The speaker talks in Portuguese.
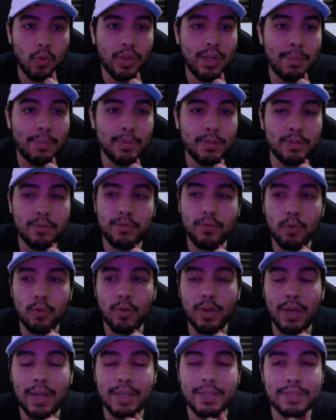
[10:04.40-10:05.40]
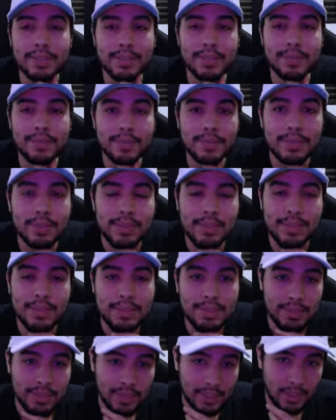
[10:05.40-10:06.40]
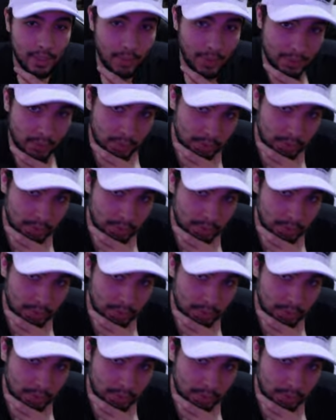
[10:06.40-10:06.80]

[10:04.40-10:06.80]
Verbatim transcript: e capa de fogo, guys. Eu acho